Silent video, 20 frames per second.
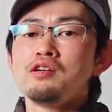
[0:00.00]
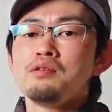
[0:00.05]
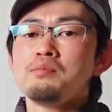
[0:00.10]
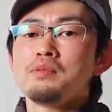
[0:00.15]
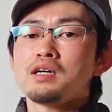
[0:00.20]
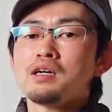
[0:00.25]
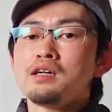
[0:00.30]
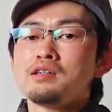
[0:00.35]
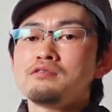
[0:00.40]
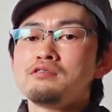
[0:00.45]

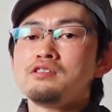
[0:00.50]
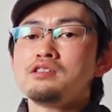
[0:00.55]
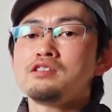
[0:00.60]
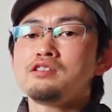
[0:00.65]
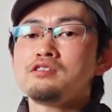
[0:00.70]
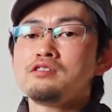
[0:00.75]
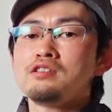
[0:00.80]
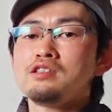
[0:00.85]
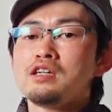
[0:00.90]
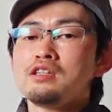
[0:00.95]
まあ、確
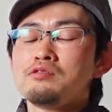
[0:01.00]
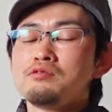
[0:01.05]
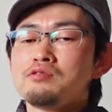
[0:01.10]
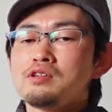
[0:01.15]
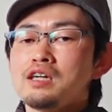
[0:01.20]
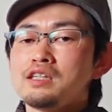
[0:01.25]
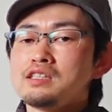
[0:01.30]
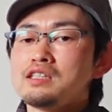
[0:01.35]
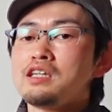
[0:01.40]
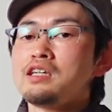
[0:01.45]
実にあの
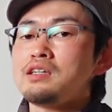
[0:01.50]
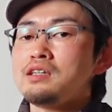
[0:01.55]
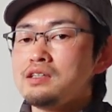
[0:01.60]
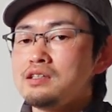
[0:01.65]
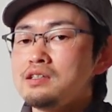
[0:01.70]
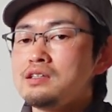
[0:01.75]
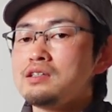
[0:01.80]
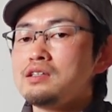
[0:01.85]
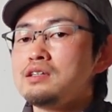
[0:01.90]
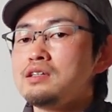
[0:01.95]
風
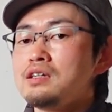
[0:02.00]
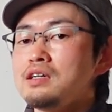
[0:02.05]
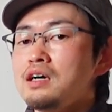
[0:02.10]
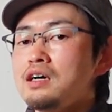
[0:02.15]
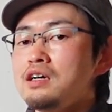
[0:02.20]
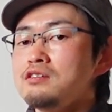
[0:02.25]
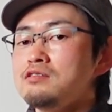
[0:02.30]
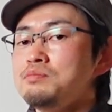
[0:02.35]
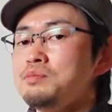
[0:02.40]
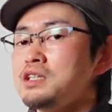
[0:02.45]

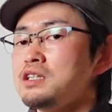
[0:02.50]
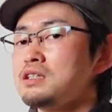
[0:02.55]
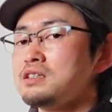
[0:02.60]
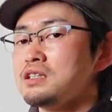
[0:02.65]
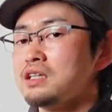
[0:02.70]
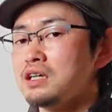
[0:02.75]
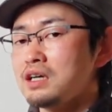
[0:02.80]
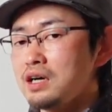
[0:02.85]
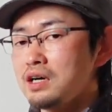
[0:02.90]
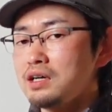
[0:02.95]
が海
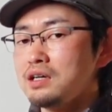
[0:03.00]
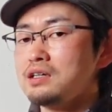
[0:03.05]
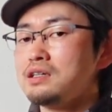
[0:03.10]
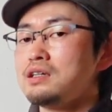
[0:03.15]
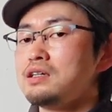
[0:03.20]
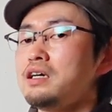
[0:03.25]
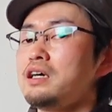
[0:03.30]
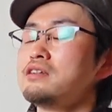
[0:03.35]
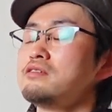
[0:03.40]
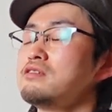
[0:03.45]
風が
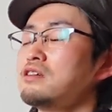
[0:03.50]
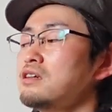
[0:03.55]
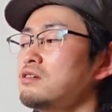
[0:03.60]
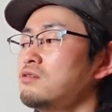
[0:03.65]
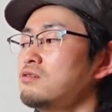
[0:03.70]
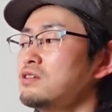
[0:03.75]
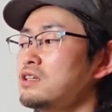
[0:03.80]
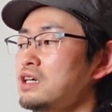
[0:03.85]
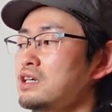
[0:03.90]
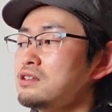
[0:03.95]
あるだ
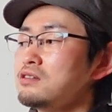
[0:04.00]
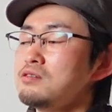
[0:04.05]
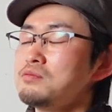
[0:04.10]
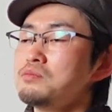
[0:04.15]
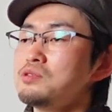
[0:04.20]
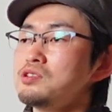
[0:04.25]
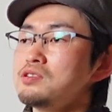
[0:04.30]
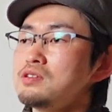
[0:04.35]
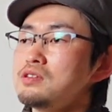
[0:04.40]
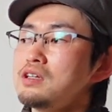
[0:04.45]
ろうなと
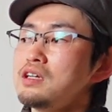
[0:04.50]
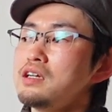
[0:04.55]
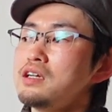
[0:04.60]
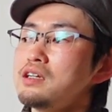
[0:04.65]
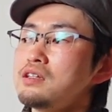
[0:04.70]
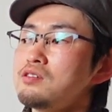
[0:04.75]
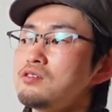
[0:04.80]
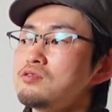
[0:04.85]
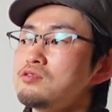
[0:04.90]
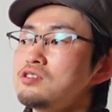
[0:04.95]
思っ
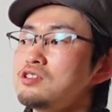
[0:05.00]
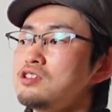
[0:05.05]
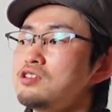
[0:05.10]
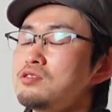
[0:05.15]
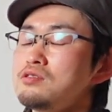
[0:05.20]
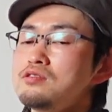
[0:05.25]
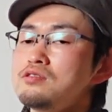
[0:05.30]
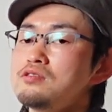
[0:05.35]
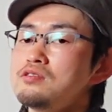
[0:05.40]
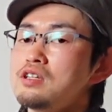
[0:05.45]
て特に
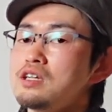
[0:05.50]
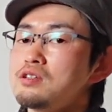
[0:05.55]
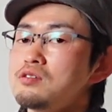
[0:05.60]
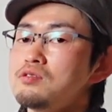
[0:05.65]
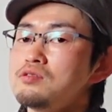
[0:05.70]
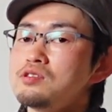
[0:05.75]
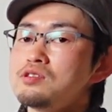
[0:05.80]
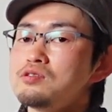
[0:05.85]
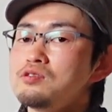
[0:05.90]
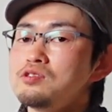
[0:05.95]
夜だ
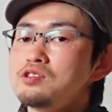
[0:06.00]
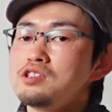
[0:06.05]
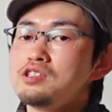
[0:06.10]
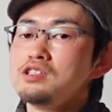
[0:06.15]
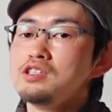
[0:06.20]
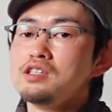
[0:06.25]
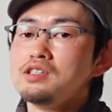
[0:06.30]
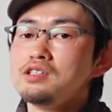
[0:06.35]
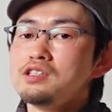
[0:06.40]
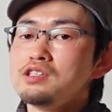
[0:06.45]
と少
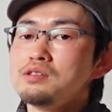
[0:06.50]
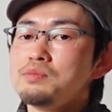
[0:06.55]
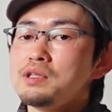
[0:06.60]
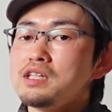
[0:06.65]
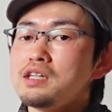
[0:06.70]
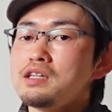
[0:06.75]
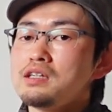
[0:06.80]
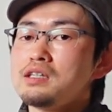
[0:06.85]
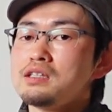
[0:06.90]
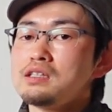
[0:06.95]
し冷
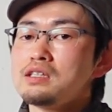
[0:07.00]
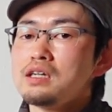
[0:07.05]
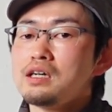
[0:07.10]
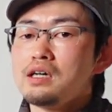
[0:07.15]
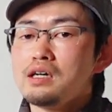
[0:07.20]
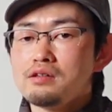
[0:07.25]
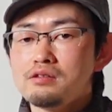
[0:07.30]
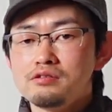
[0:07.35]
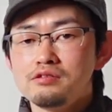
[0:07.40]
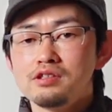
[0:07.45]
たい風
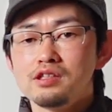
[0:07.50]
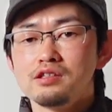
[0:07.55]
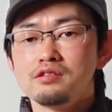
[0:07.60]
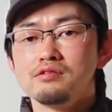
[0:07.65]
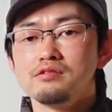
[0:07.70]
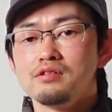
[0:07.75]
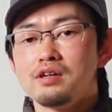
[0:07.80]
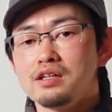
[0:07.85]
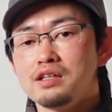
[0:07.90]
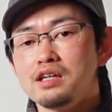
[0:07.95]
が吹いてく
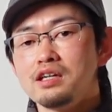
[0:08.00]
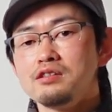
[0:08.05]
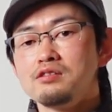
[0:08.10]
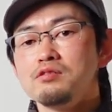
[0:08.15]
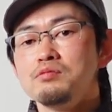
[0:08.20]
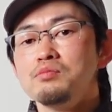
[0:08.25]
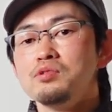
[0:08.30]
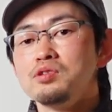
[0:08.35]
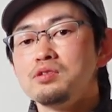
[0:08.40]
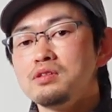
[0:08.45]
るかな
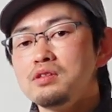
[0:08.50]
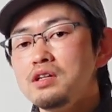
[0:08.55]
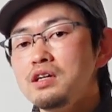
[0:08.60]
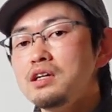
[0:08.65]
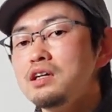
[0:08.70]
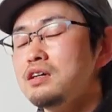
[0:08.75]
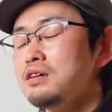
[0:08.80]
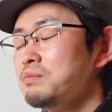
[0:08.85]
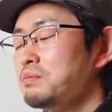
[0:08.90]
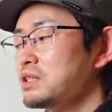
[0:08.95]
と思っ
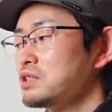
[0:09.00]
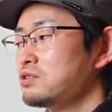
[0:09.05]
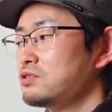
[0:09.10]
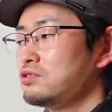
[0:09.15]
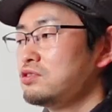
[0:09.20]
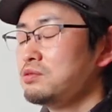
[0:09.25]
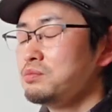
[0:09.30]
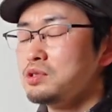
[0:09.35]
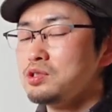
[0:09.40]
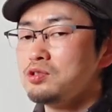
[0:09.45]
て、まあ、そうい
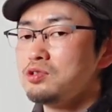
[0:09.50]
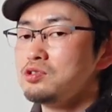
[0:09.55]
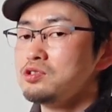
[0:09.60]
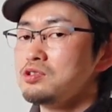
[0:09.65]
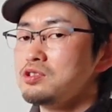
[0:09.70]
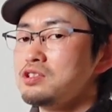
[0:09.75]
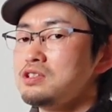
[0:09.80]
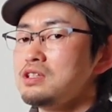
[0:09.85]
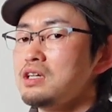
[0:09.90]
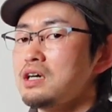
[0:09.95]
うのも考
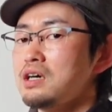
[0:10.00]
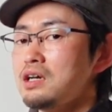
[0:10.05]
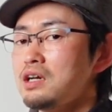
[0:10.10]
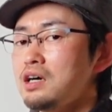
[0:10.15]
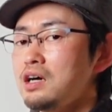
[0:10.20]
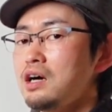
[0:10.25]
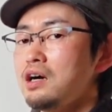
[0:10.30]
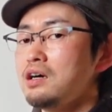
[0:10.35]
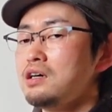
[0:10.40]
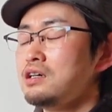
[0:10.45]
慮しなが
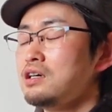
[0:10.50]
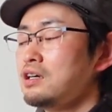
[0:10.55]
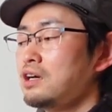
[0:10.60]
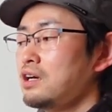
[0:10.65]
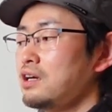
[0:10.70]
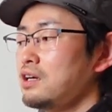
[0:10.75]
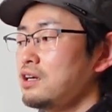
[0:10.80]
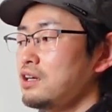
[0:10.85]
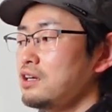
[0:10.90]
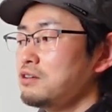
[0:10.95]
ら
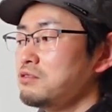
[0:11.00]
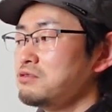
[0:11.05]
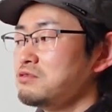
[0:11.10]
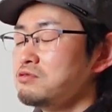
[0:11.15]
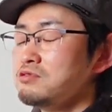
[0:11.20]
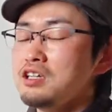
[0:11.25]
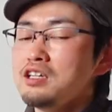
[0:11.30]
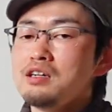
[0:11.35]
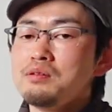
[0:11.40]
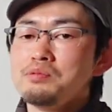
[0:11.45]

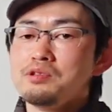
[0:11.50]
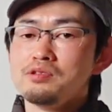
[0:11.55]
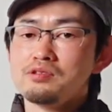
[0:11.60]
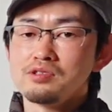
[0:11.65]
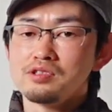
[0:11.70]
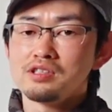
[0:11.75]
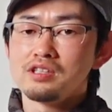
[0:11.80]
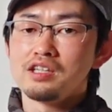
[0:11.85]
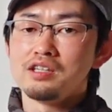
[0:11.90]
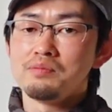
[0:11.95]
服選びを
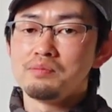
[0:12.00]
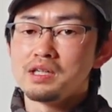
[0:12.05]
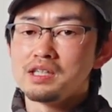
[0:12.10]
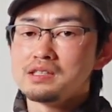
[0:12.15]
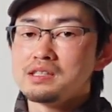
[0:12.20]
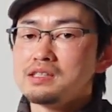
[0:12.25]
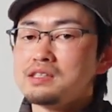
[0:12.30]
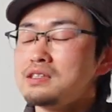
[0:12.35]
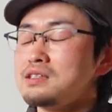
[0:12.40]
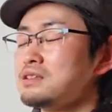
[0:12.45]
していま
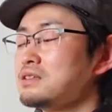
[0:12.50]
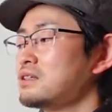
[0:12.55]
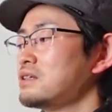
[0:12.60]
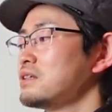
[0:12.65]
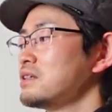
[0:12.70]
す